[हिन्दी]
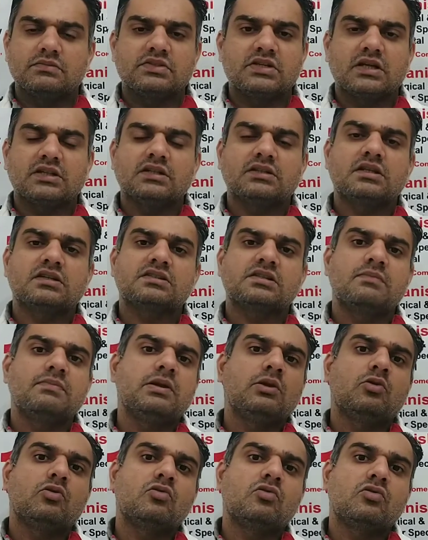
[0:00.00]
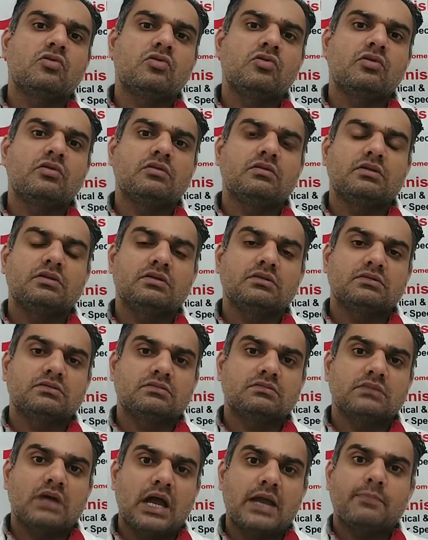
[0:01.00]
ज़्यादातर सभी लोगों को
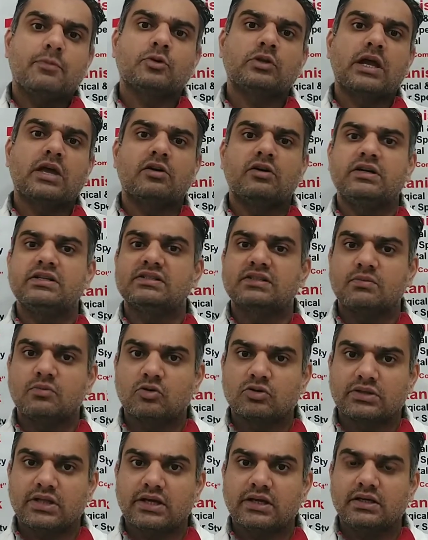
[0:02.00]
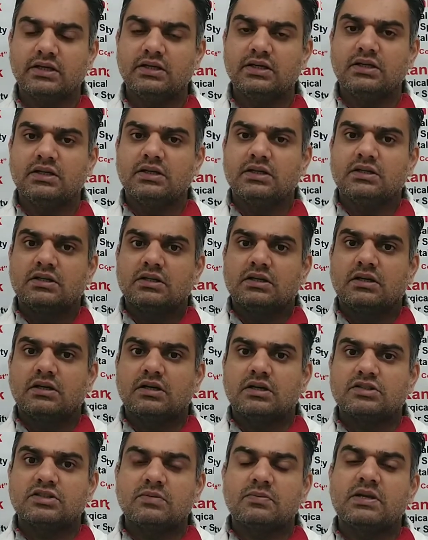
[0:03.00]
हाइपोथायरॉयडिज्म होता
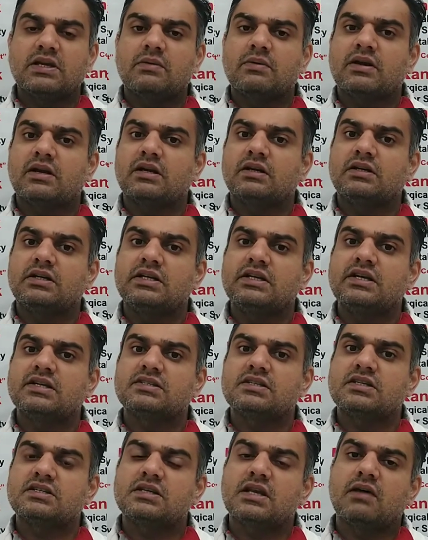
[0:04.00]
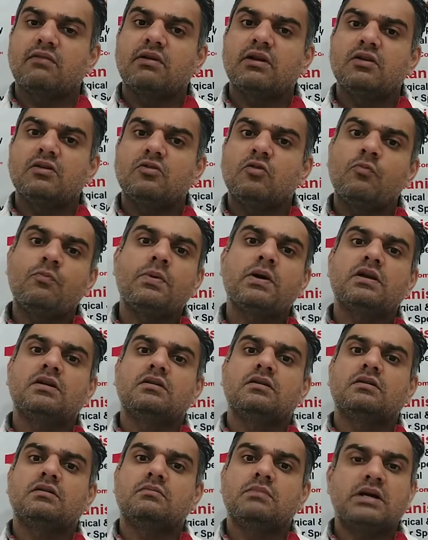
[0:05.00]
है जबकि हमारा टी लेवल
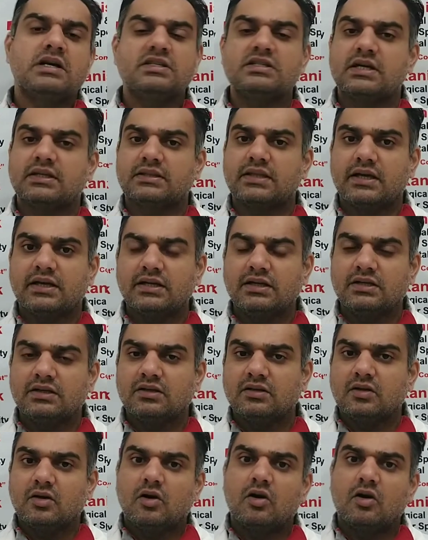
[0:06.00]
ऊपर बढ़ जाता है